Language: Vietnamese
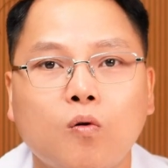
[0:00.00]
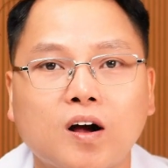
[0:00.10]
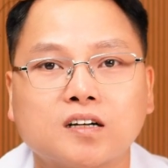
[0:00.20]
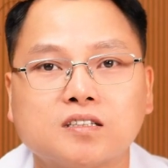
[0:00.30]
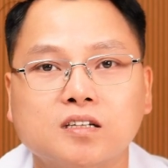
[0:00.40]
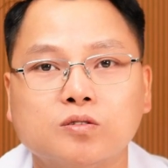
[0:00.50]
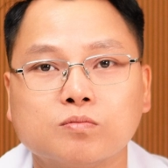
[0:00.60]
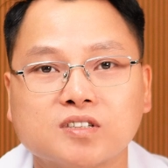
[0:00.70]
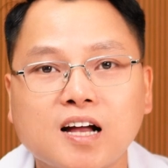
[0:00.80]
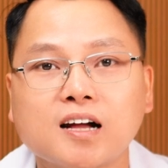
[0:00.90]
hoặc sử
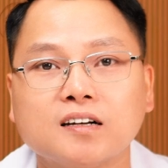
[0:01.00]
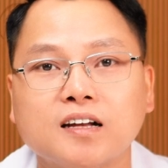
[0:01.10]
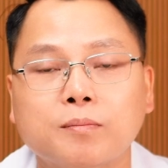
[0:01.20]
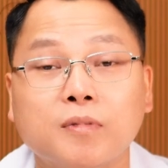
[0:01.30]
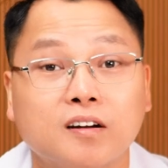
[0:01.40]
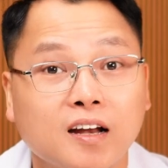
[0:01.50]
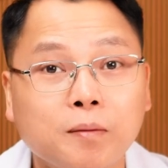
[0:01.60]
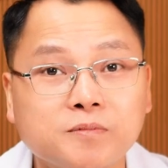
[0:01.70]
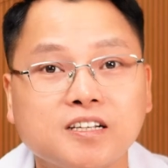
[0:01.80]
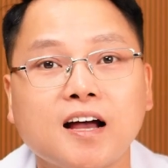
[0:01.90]
dụng răng để mở
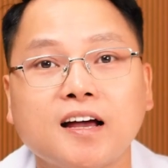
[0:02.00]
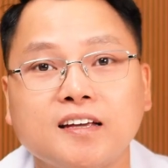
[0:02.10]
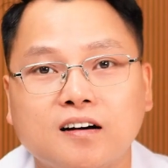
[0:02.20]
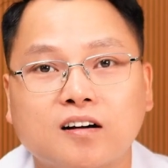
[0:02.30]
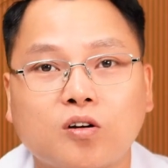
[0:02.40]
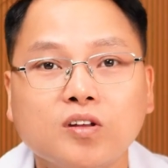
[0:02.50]
nắp chai uh, có